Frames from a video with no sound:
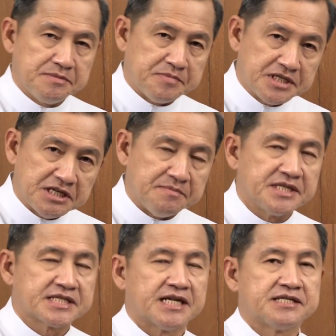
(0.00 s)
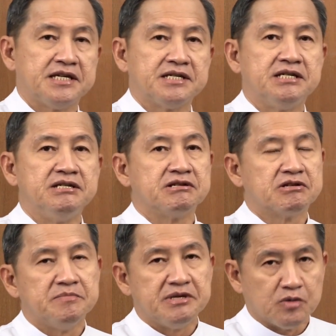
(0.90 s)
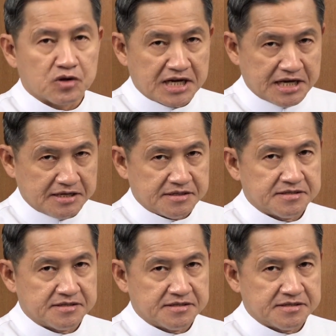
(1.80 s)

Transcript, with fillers: พิธีมิสซาเที่ยงคืนก็มีบทอ่าน